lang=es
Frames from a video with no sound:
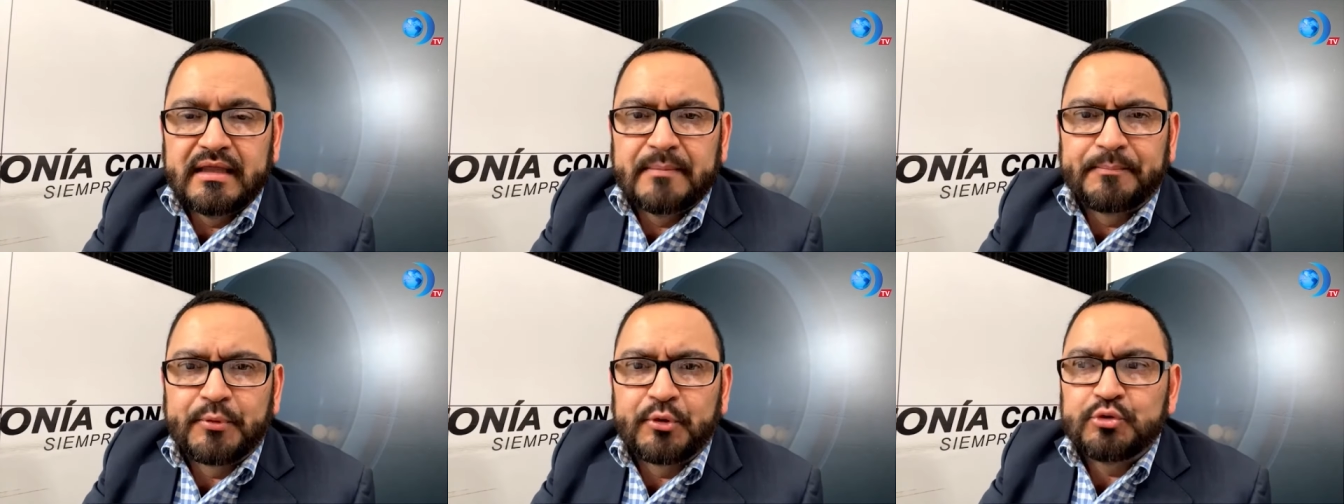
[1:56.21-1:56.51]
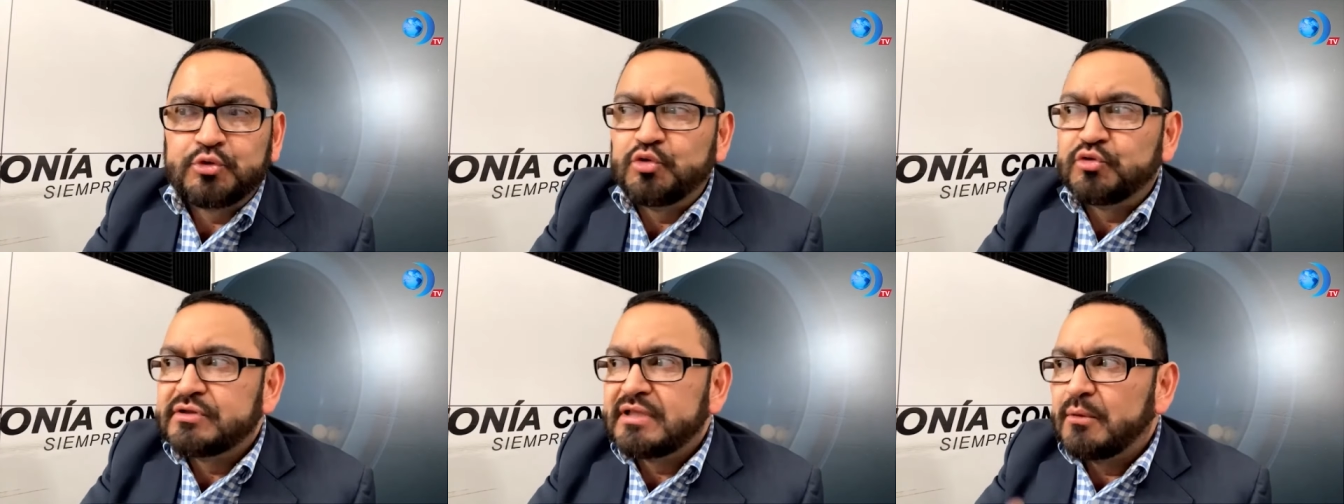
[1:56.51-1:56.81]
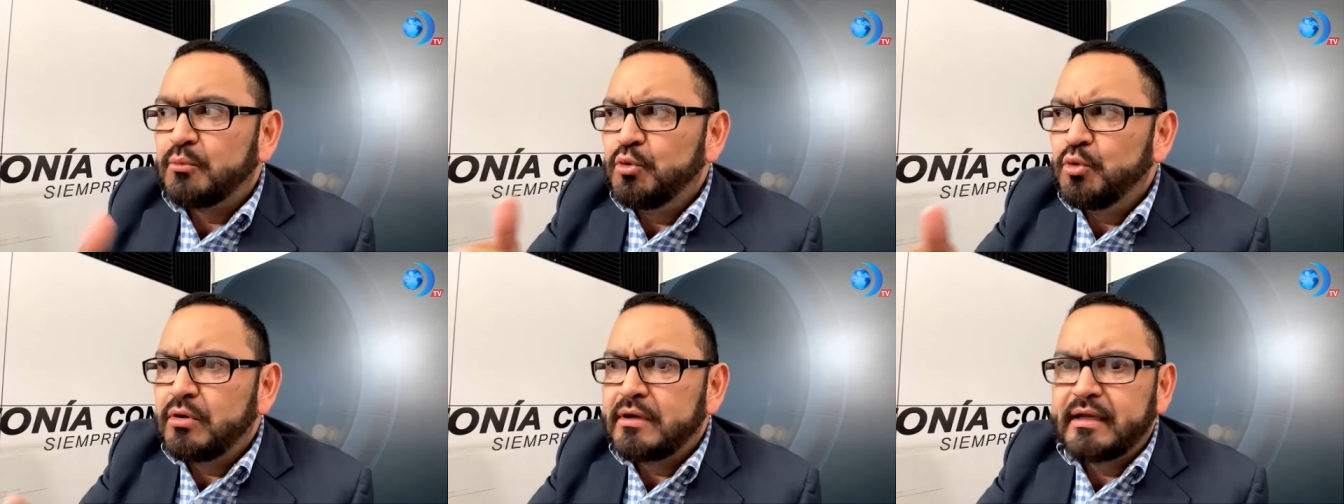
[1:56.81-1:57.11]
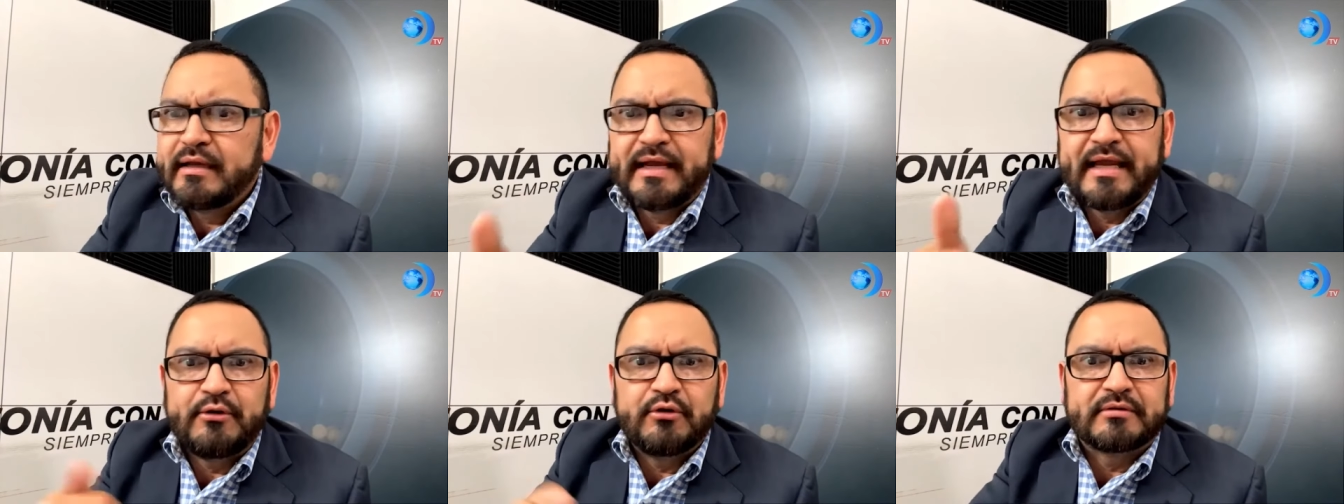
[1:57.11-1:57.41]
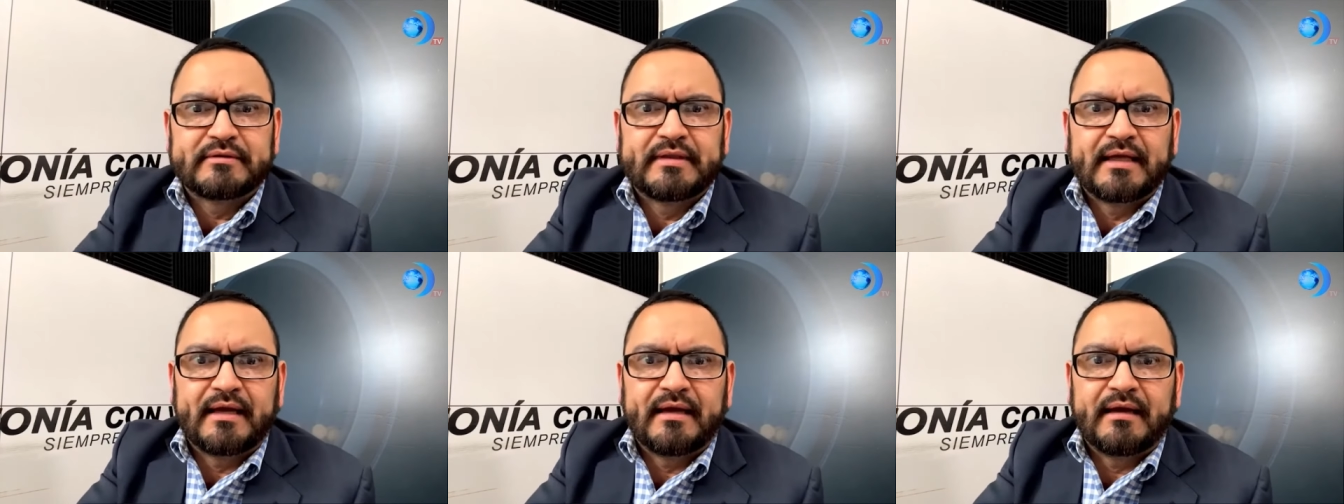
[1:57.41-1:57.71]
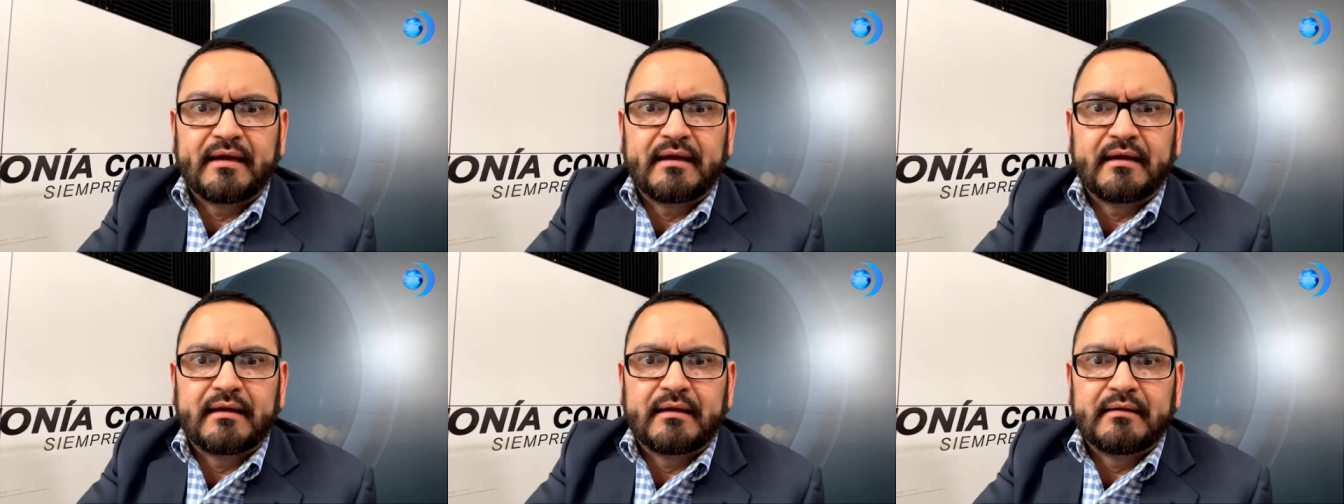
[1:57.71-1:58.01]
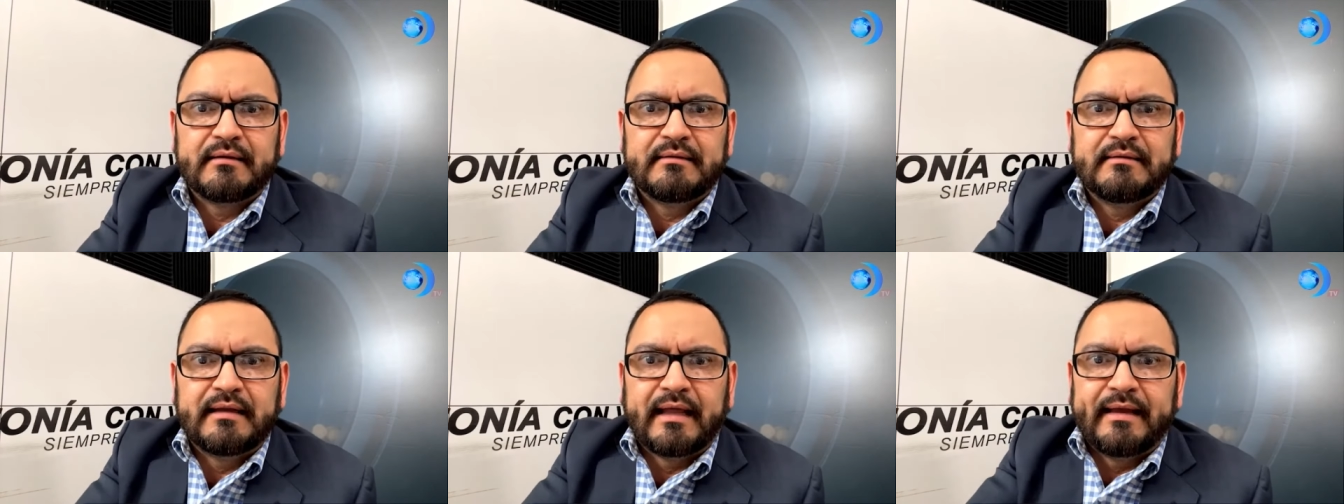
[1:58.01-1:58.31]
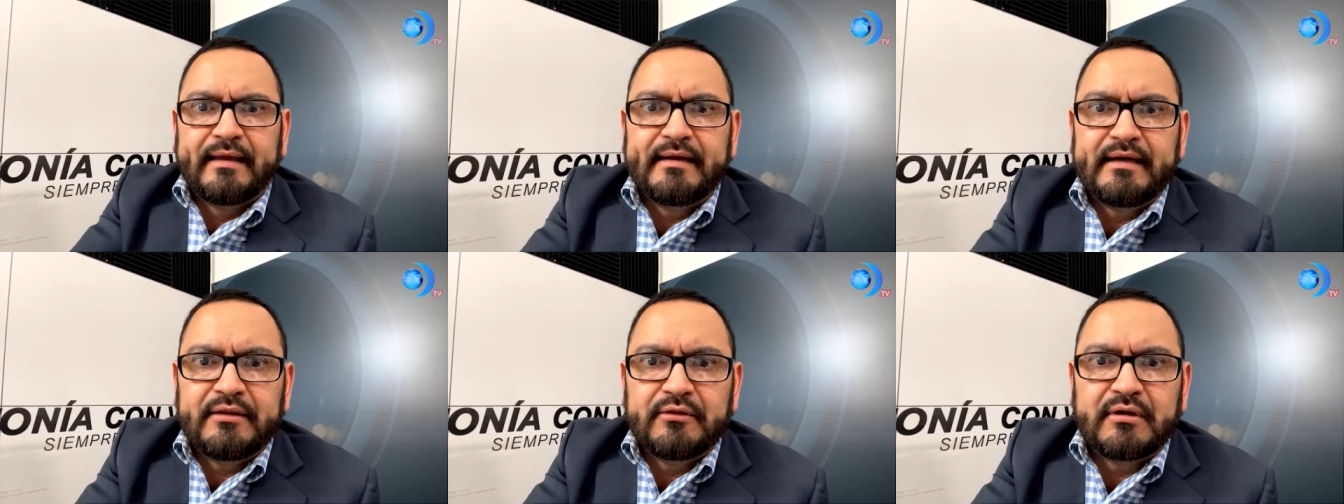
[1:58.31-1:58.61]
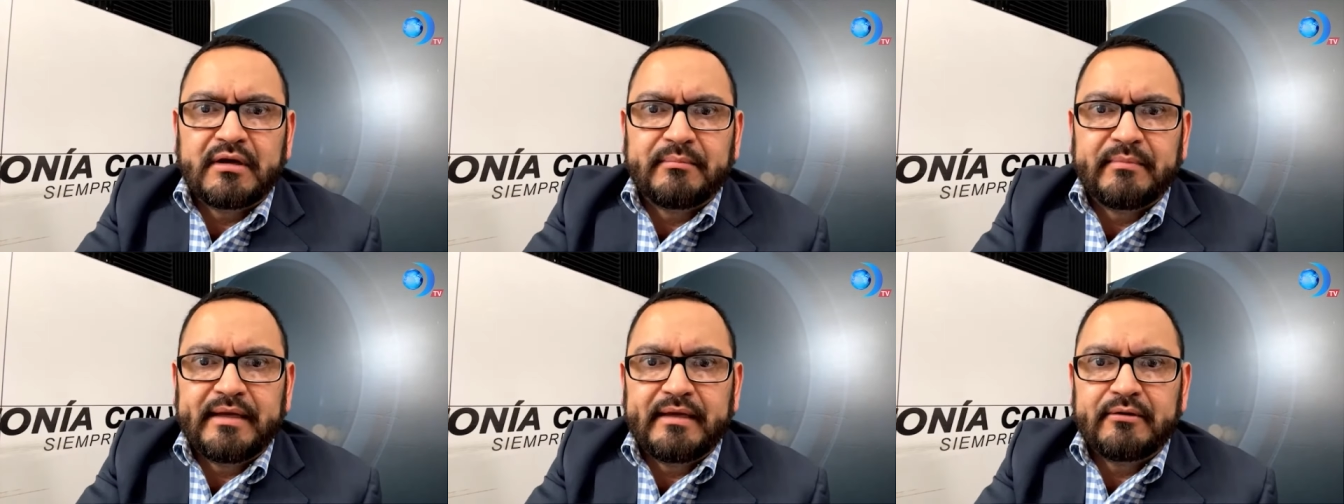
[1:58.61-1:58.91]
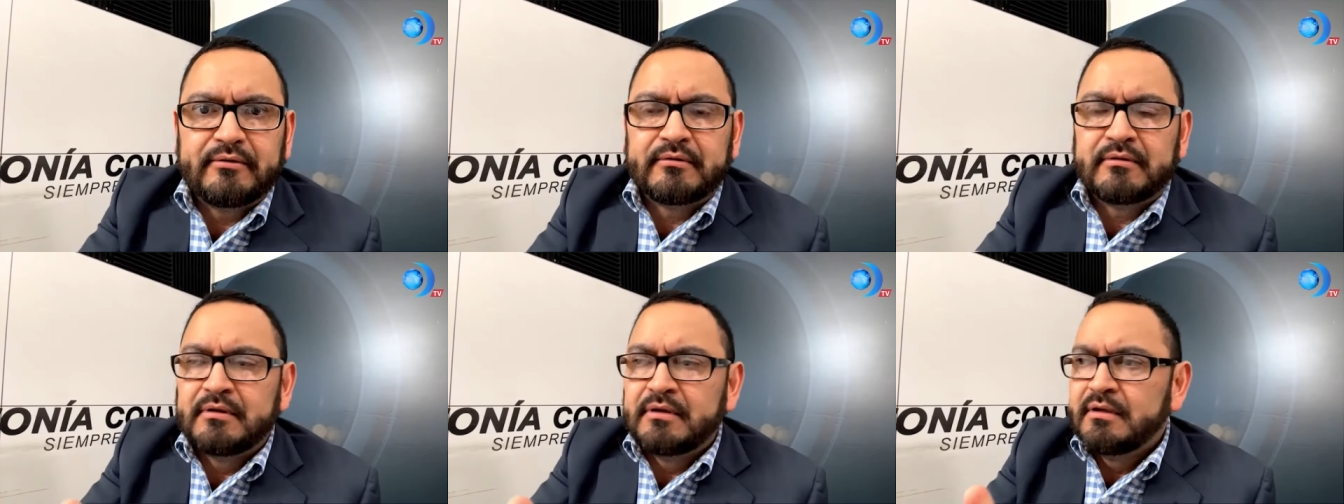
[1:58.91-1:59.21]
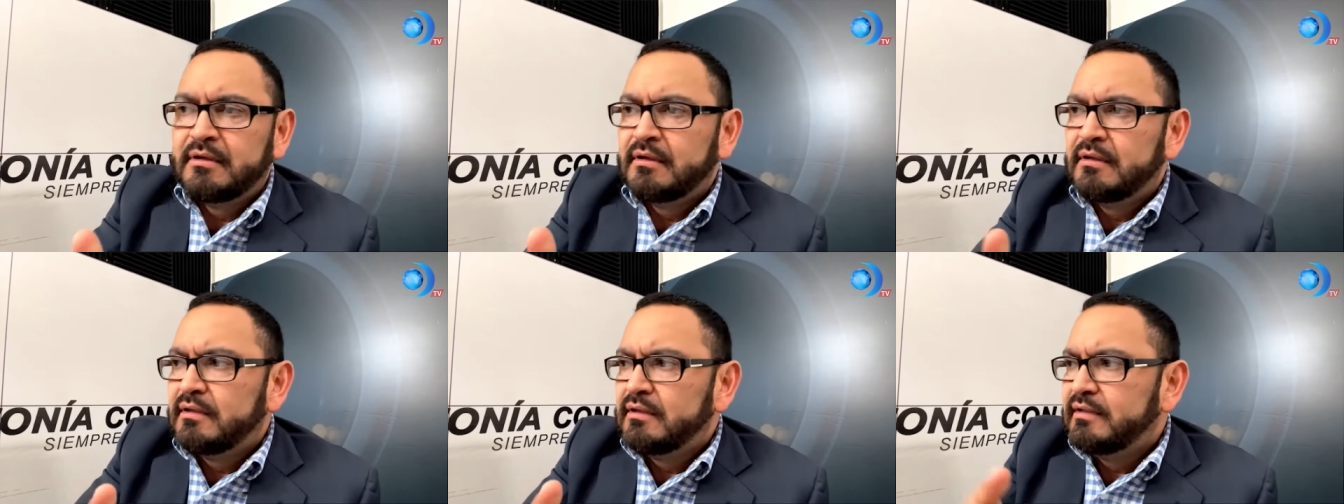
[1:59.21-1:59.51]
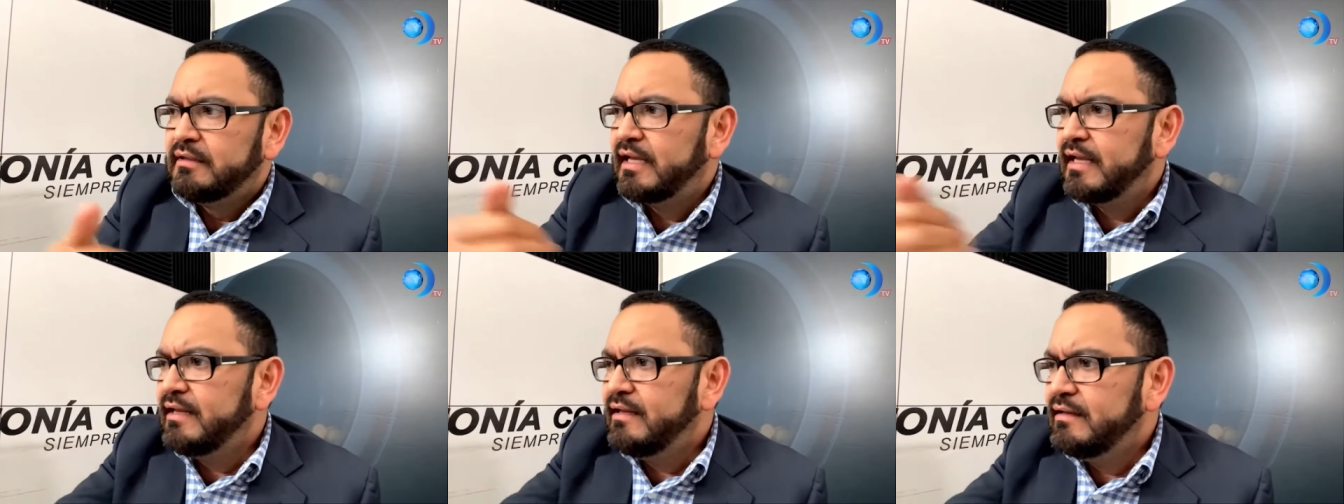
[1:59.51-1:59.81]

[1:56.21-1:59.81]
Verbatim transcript: de pronto usted busque y no está la Inés y